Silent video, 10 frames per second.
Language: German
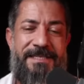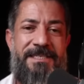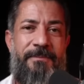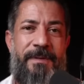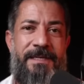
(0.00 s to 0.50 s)

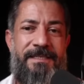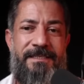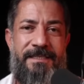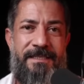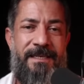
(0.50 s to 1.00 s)

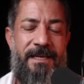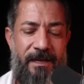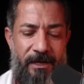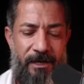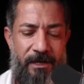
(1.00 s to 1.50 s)
gemeldet äh,
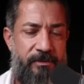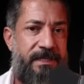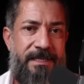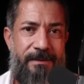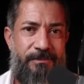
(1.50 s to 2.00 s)
und
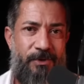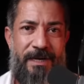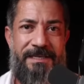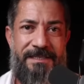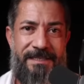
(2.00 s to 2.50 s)
dann kamen noch
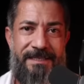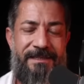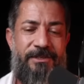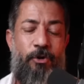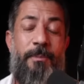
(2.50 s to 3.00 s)
andere
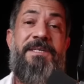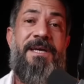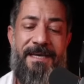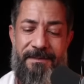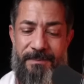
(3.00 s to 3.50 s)

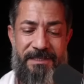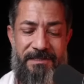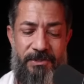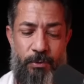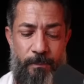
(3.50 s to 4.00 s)
Kommentare mit
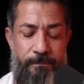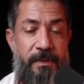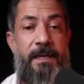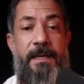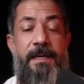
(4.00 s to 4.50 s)
hinzu.
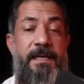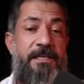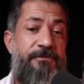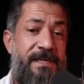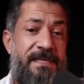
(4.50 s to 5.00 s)

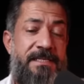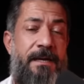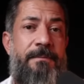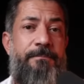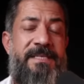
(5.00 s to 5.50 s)
Ich will das
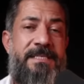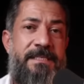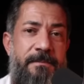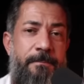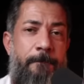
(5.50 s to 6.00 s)
aber ein
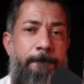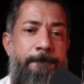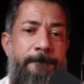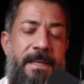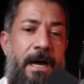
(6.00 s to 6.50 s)
bisschen
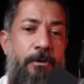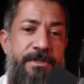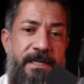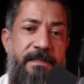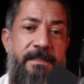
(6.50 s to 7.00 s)

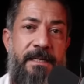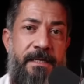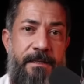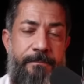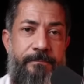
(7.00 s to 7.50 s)

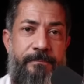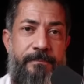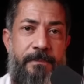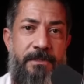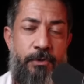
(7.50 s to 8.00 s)
auseinandernehmen
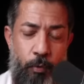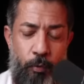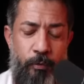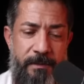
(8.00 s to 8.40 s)
so,